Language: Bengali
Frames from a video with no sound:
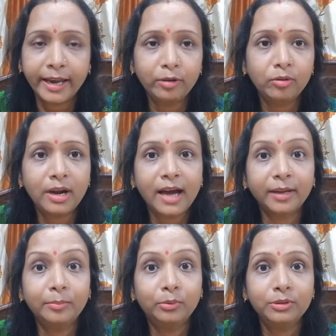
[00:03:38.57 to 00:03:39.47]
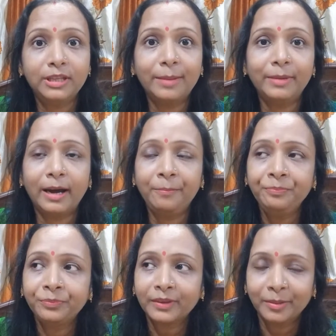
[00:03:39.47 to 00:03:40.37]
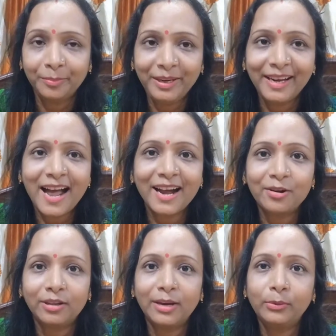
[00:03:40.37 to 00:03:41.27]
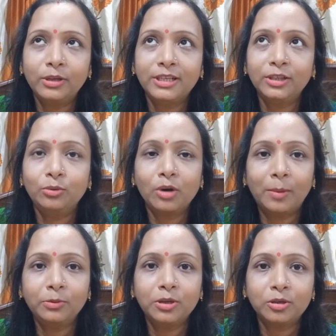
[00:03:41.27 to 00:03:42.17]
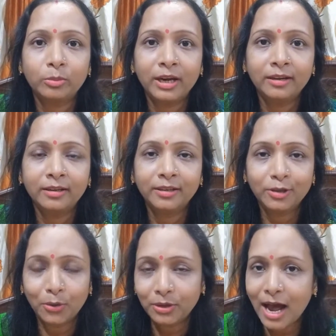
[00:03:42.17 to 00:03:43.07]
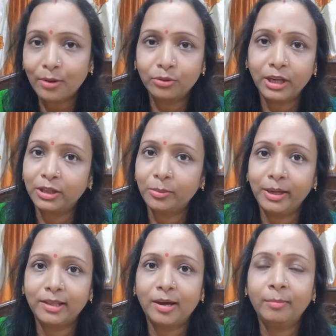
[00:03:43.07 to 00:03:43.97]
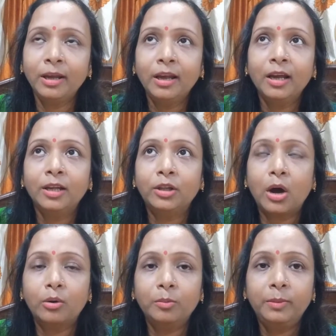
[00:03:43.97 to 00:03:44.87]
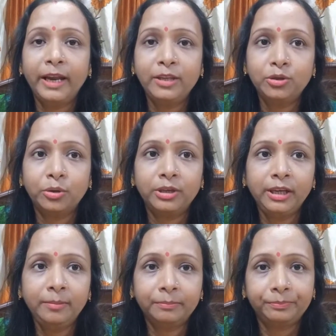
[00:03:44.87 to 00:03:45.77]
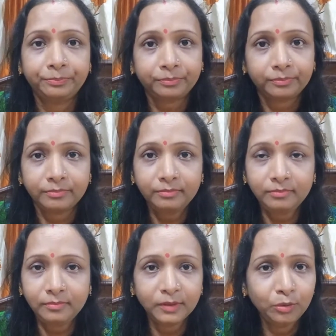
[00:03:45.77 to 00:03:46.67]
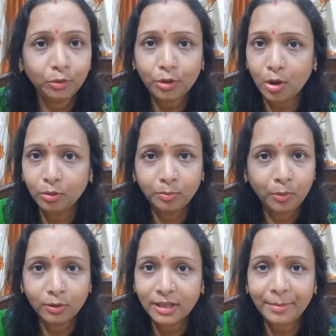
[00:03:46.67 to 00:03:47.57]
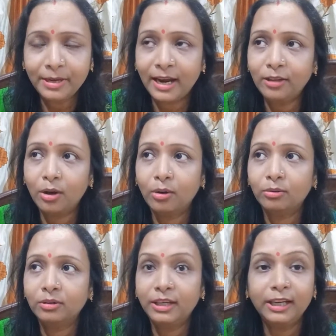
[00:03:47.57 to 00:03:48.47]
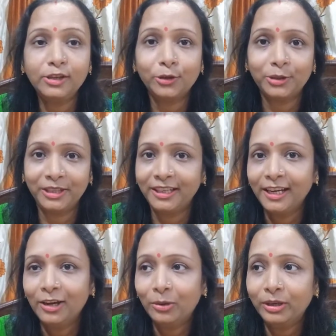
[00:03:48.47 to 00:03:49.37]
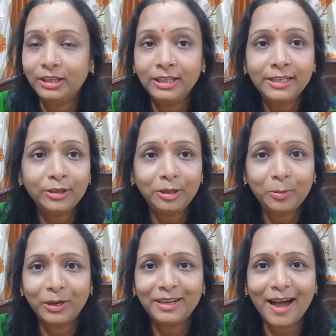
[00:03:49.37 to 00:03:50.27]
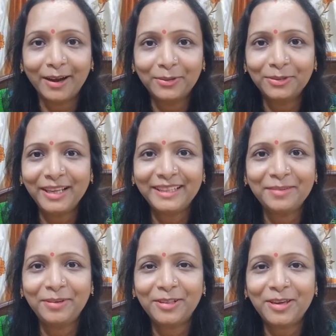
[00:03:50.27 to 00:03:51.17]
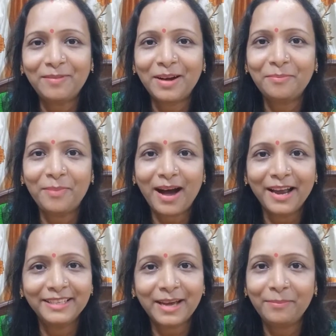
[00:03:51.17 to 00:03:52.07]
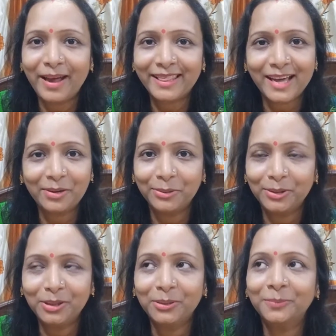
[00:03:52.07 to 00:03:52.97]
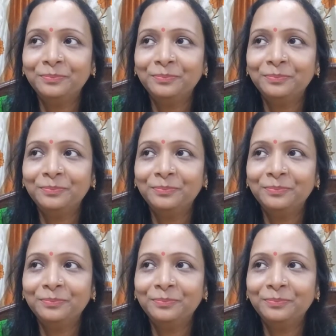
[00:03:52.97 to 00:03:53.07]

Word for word: এগুলো না আগে বুঝতাম না বিয়ের আগের কথা বলছি দুর্গাপুজোর সময় যখন ঠাকুর দেখতে বেরোতাম তখন প্লেন চটি তো তখন পড়তামই না তখন হিল চটি ওই হিল চটি পরে ঠাকুর দেখতে বেরোতাম আর পায়ে যা ব্যথা হতো